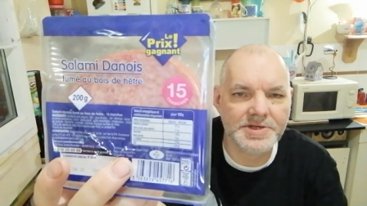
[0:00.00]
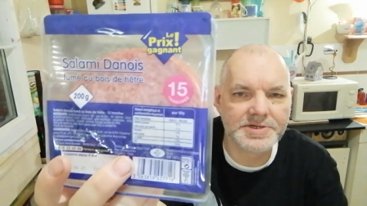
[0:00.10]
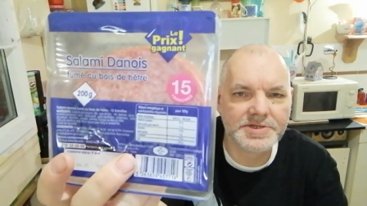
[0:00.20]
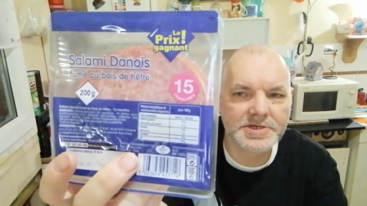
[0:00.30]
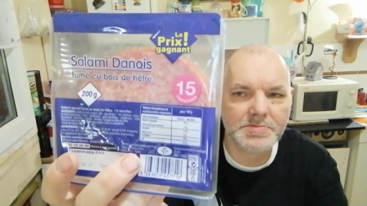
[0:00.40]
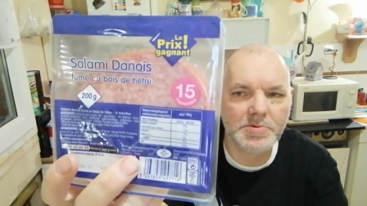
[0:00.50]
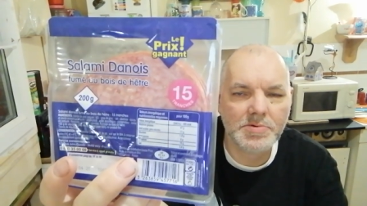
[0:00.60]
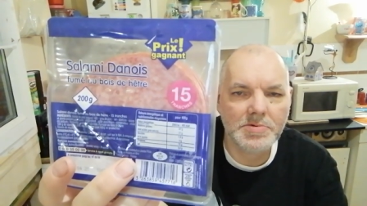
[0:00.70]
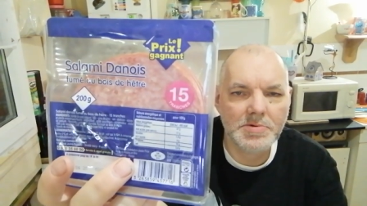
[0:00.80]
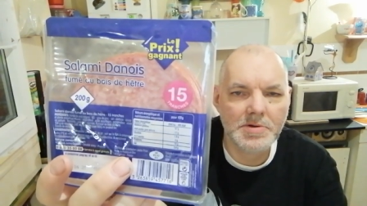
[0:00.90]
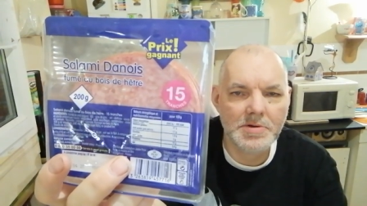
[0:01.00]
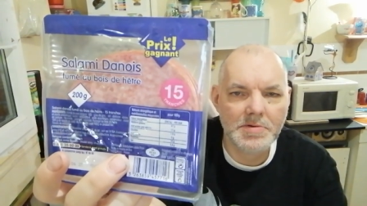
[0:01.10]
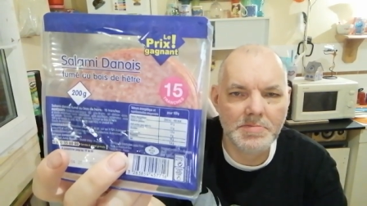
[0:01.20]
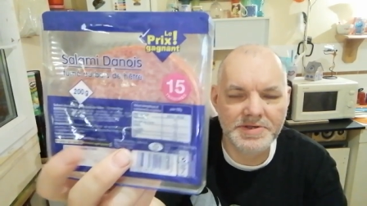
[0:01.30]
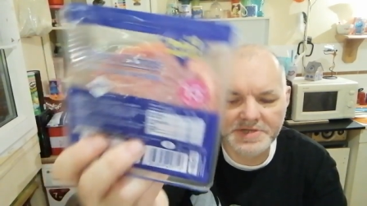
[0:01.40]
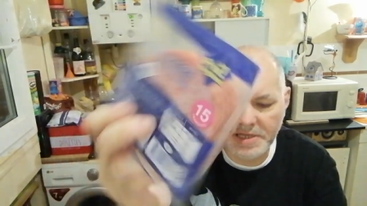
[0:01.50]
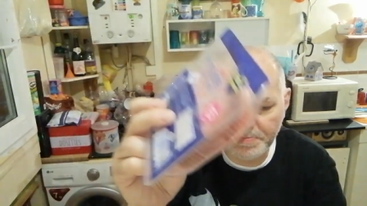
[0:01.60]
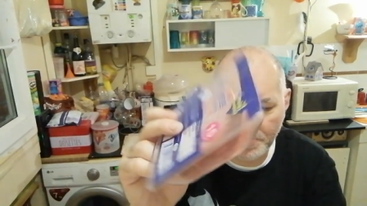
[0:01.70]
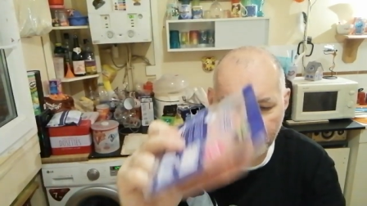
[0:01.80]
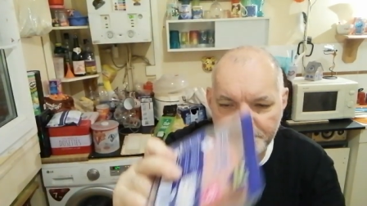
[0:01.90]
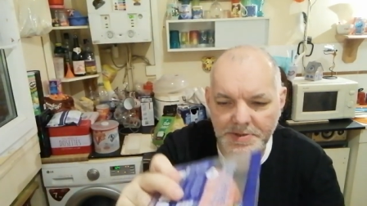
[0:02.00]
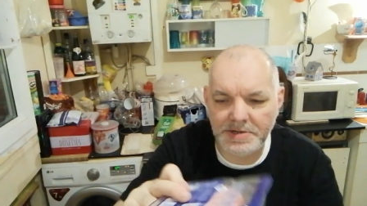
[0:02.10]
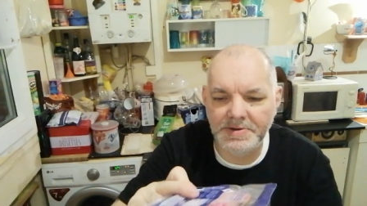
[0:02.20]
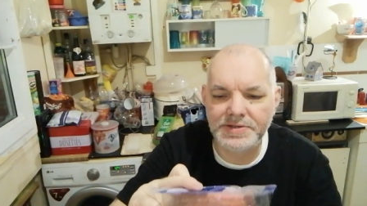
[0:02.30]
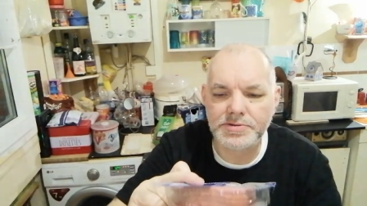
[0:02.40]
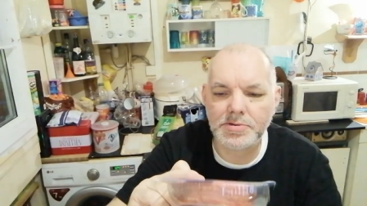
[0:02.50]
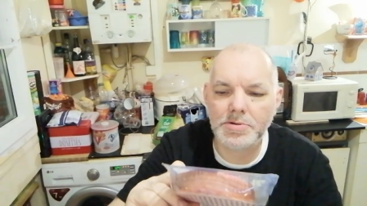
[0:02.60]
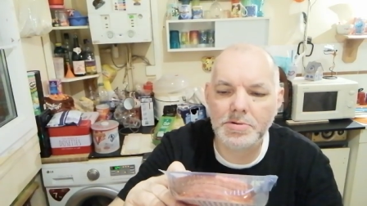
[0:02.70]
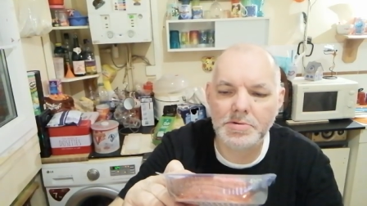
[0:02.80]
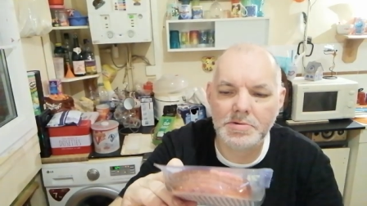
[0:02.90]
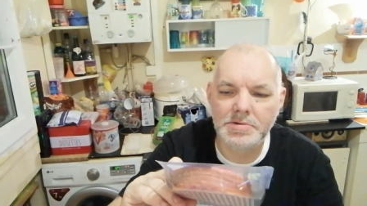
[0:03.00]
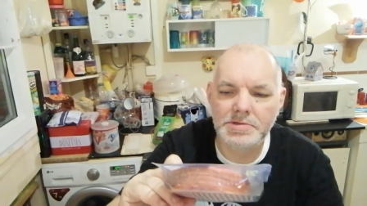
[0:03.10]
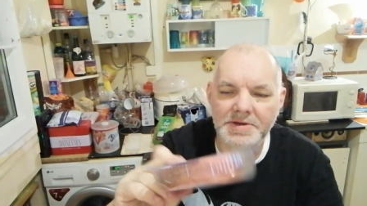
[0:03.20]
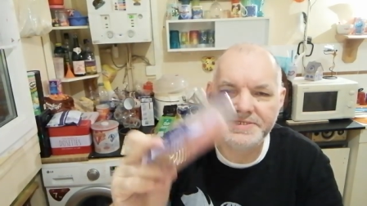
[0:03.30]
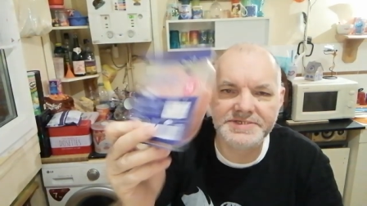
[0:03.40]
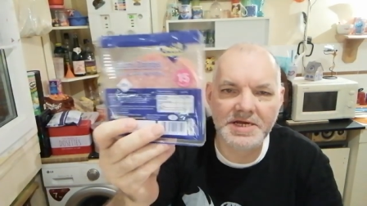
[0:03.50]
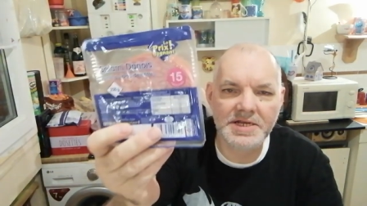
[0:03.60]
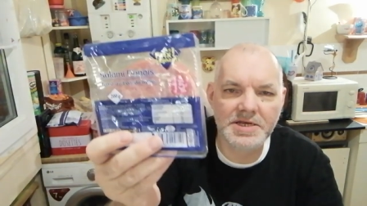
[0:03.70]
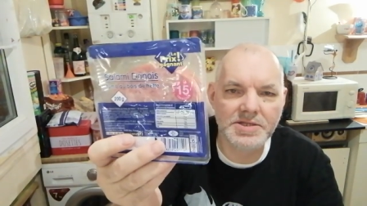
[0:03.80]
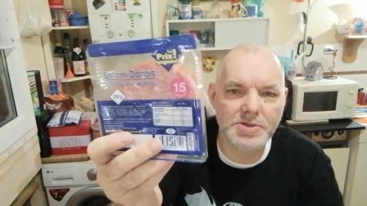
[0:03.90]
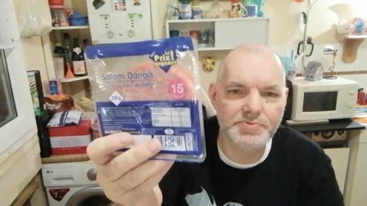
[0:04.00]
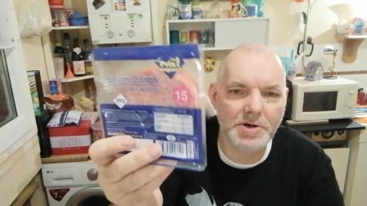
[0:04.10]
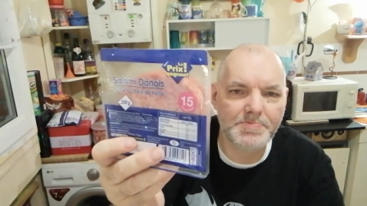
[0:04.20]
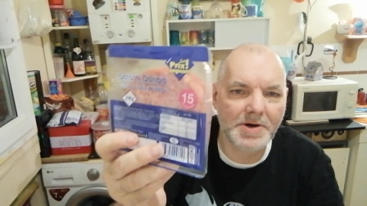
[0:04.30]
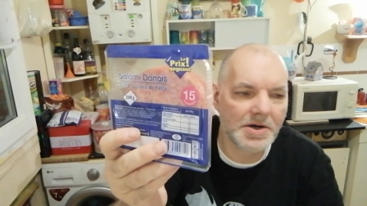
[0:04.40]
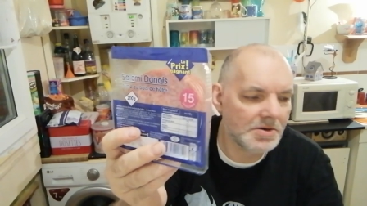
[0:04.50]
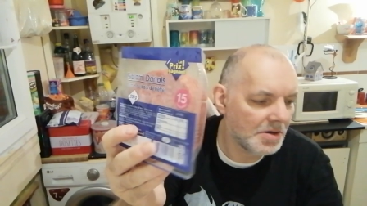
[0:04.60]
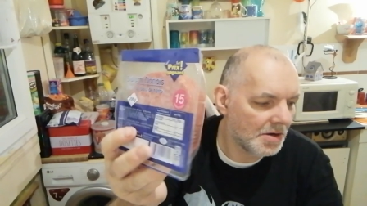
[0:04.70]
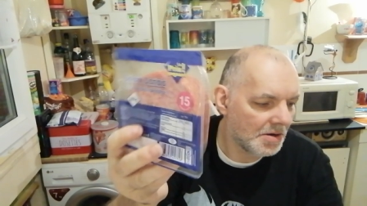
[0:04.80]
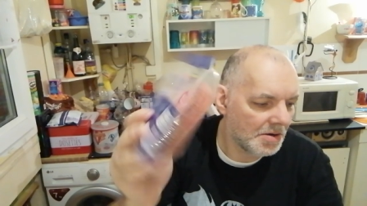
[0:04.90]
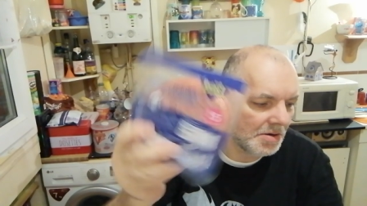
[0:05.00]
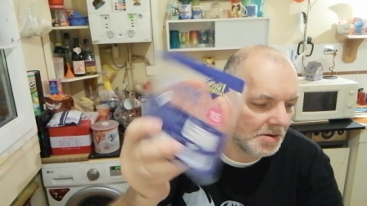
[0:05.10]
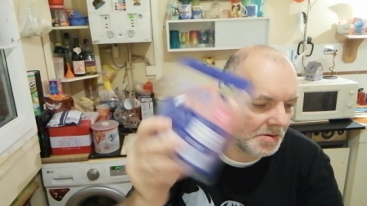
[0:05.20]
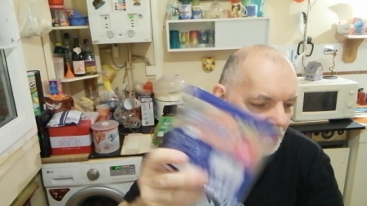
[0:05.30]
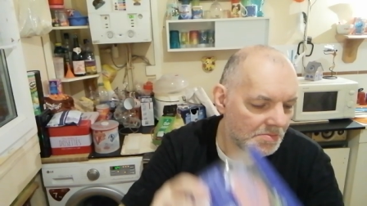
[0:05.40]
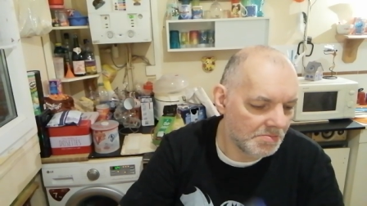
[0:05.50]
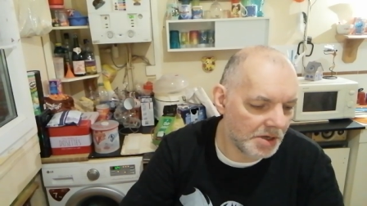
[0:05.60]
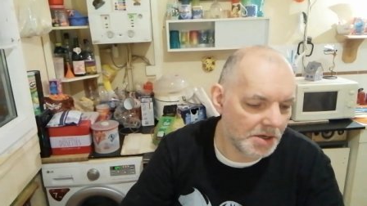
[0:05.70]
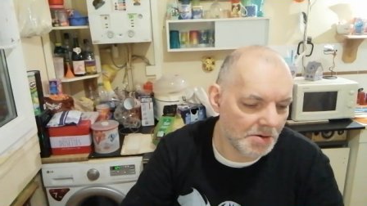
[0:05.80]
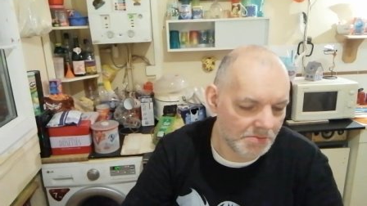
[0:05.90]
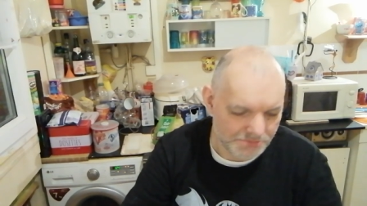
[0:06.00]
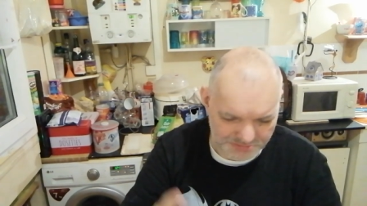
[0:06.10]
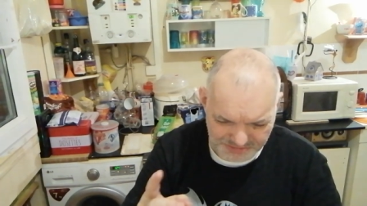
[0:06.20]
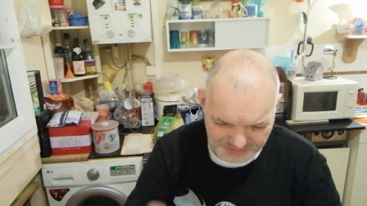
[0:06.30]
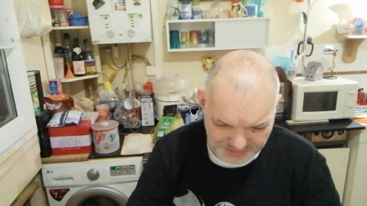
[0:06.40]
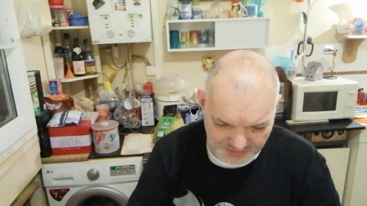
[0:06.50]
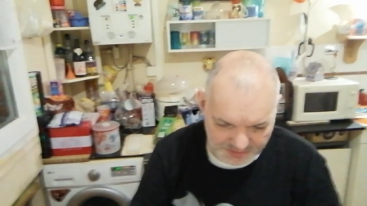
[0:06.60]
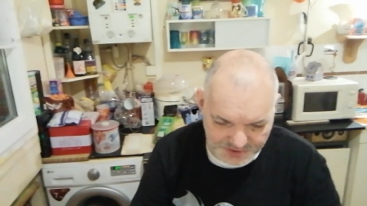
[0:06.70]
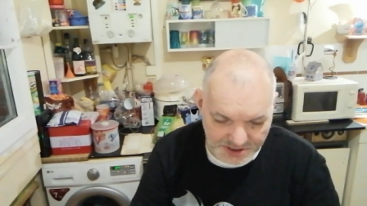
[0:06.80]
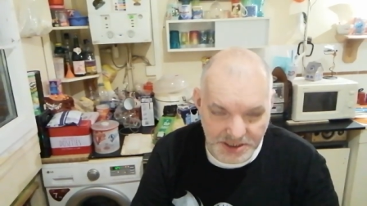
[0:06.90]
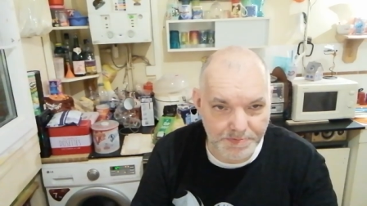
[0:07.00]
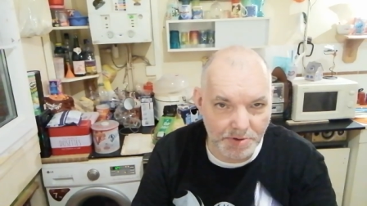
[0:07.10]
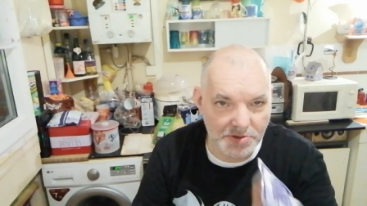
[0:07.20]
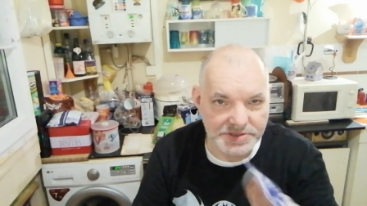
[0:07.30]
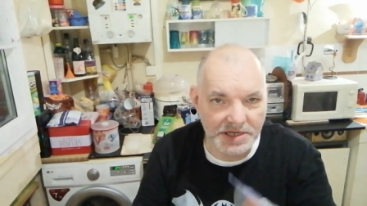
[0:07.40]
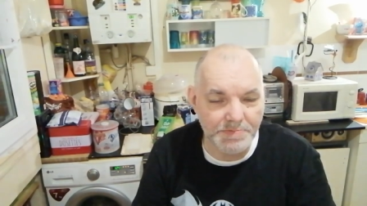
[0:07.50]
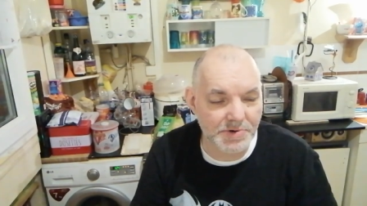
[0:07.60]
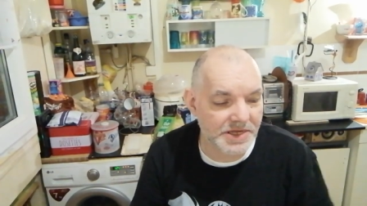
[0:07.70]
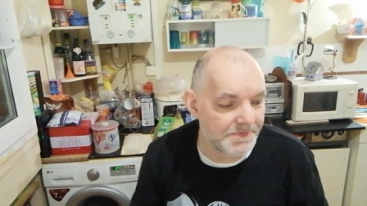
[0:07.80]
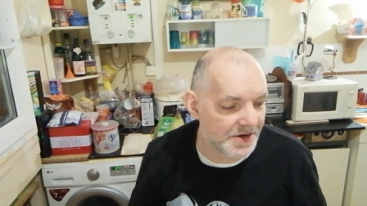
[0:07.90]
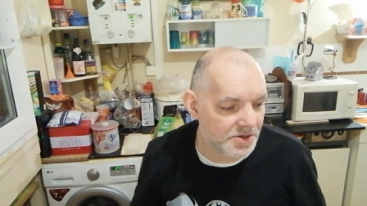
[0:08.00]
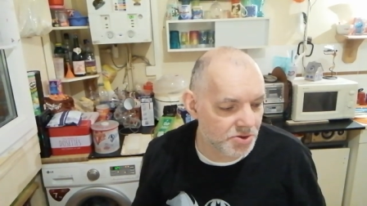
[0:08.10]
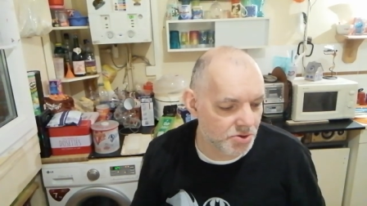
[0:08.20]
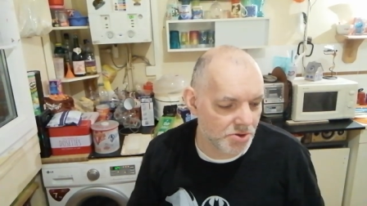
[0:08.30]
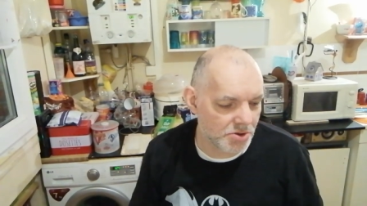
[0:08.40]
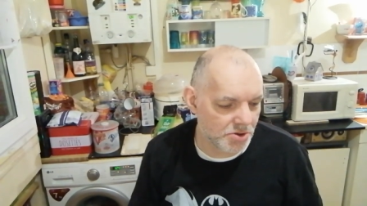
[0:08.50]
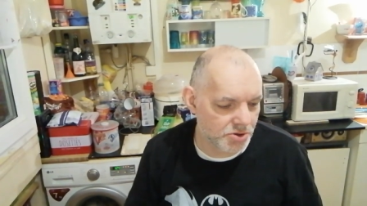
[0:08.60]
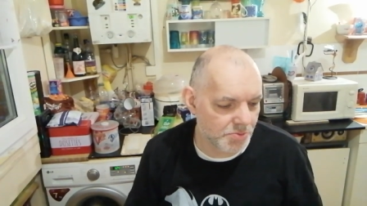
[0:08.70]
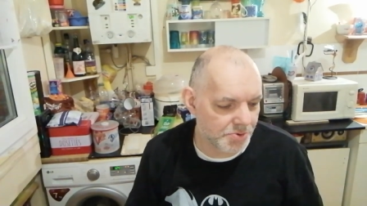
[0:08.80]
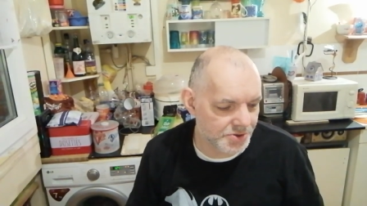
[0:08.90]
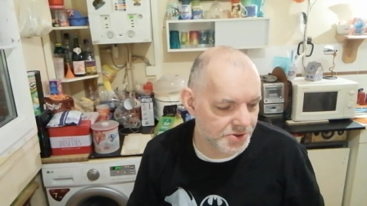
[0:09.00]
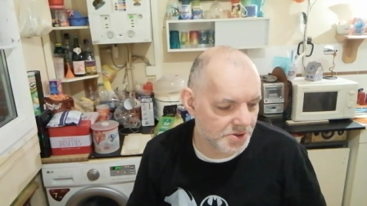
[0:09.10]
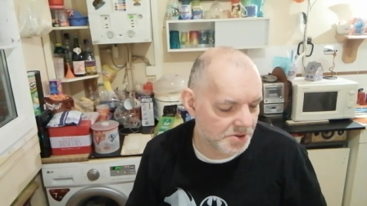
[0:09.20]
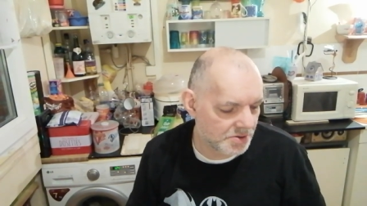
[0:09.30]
il est très très bon. Mais ça dépend, des fois il va être, euh, il va être salé, des fois pas. Mais euh, ça, dépend, ça dépend des périodes, euh, je pense.